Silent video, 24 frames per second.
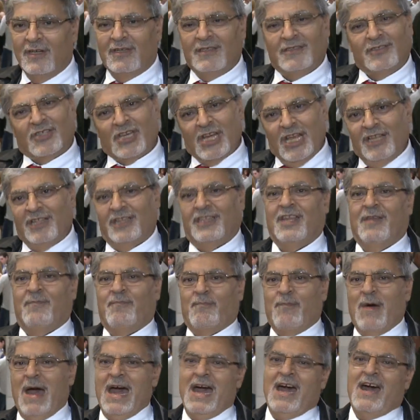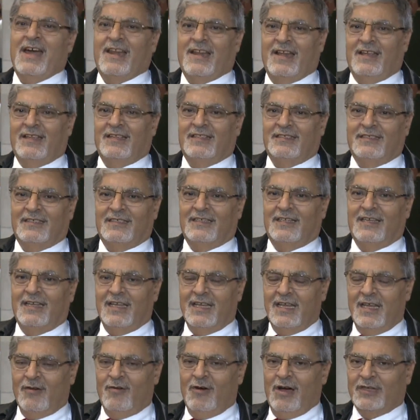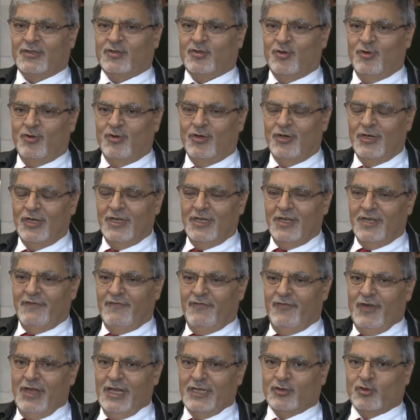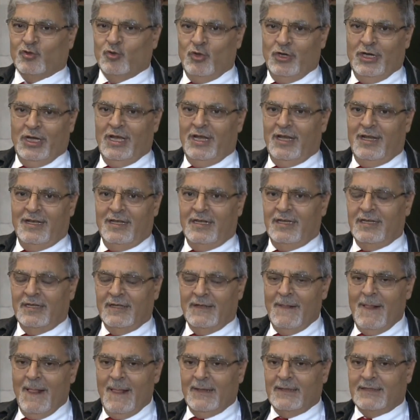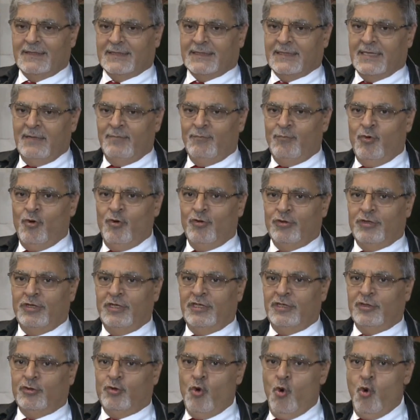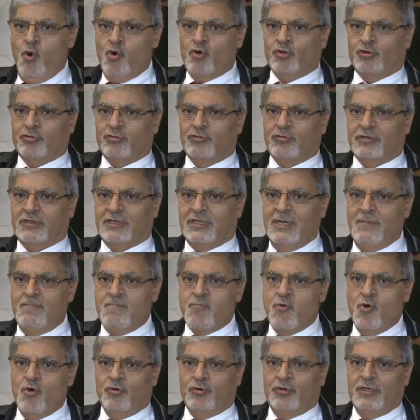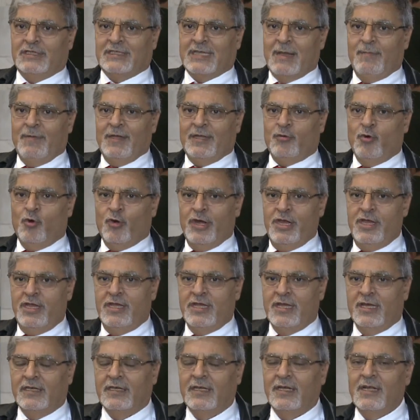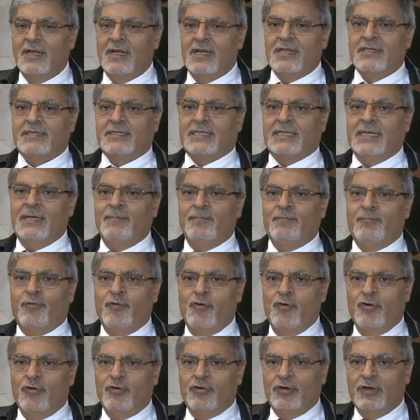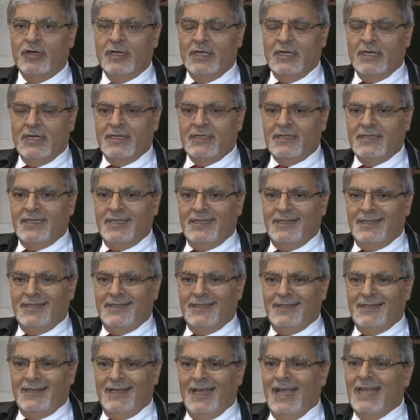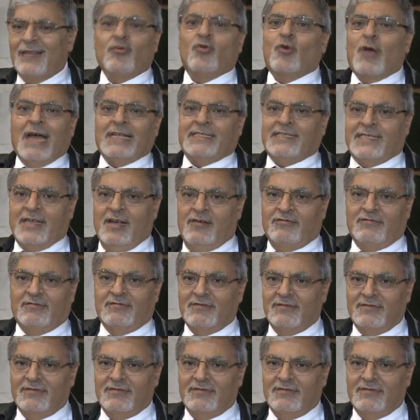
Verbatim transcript: Gente, para. Eu acho, vejo ele símbolo de idoso, símbolo de sabedoria, símbolo de educação.